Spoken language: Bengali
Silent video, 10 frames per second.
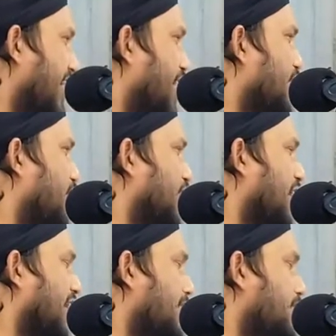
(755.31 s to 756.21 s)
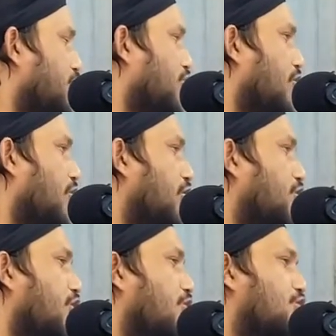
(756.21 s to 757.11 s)
এগুলো ওদেরকে মুগ্ধ
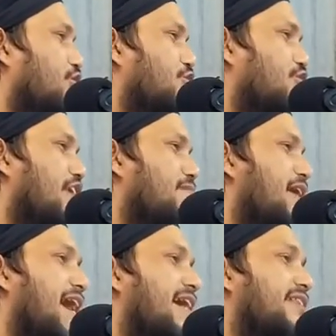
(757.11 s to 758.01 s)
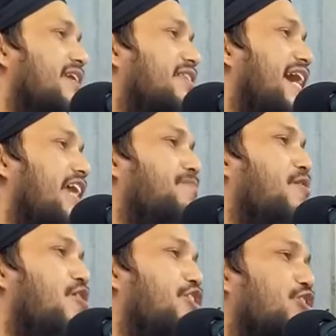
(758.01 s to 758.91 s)
করেছিল চট্টগ্রামে হাতির দাঁত
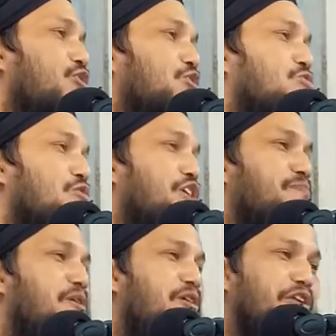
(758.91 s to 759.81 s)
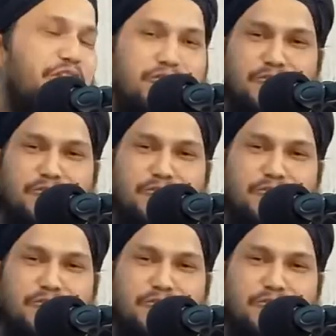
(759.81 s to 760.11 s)
পাওয়া যেত সুটকি পাওয়া যেত